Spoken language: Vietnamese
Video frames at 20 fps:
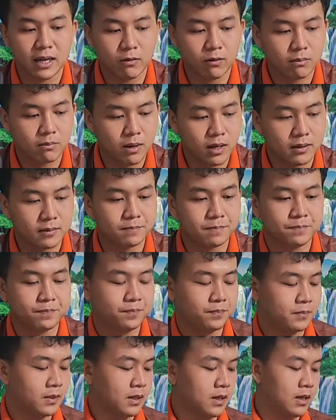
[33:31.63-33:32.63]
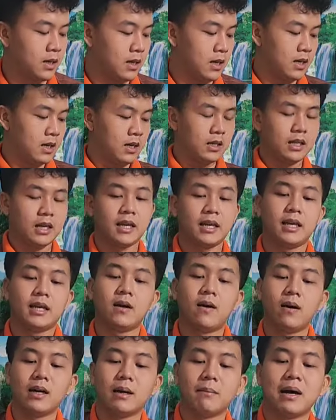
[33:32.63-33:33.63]
Đây để Quốc Thành để bên bên.
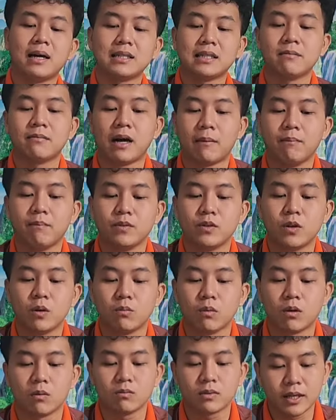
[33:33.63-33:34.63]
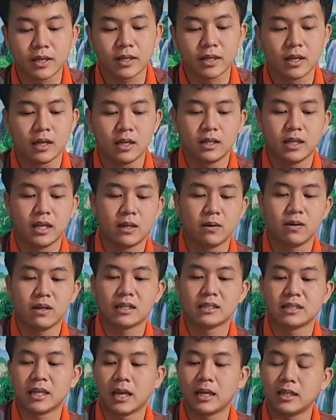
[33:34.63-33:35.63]
Thì đó là 3 sản phẩm chung một công ty.
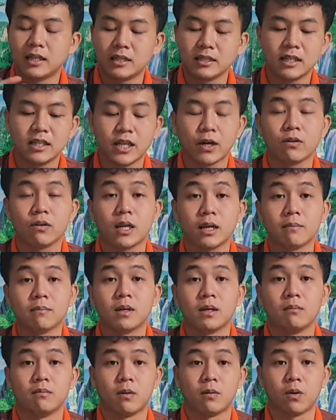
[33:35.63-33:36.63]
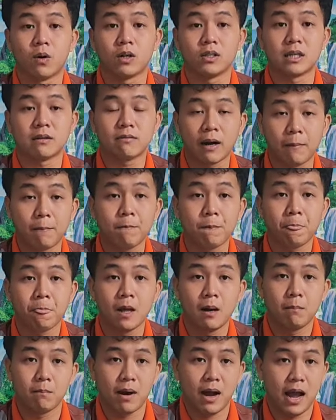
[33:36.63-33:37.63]
Thì Quốc Thành sẽ xin giới thiệu thêm một
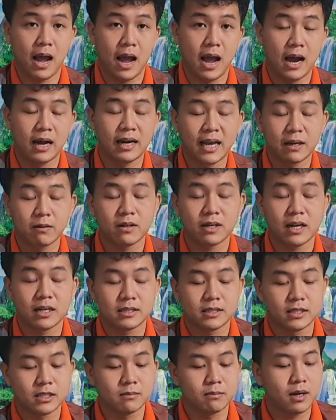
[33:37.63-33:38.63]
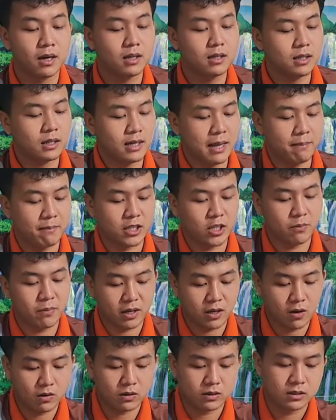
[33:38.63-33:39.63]
loại sản phẩm mà ở đây Quốc Thành vừa
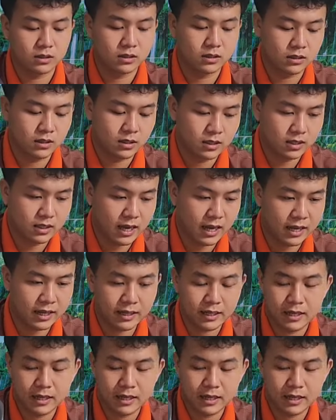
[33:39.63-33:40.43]
mới đem ra cho bà con.